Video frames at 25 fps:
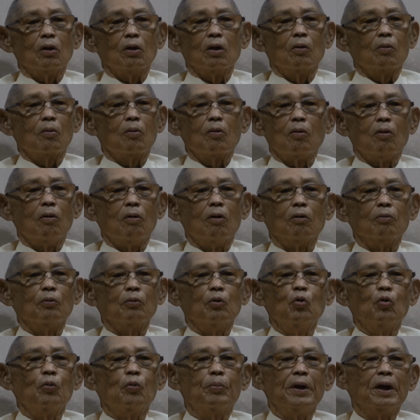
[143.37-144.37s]
เราขอ
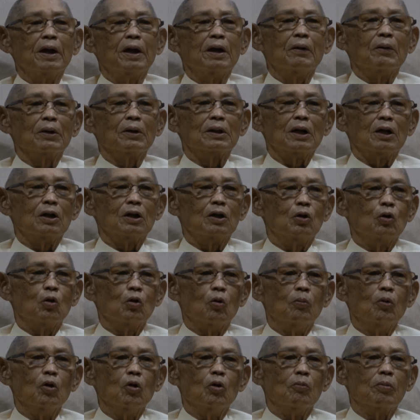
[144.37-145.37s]
ดูเพียงแค่ว่าท่านล
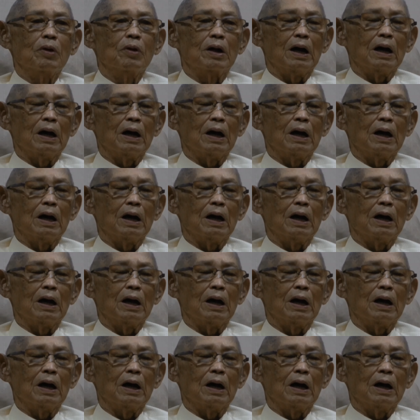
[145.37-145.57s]
มล่ม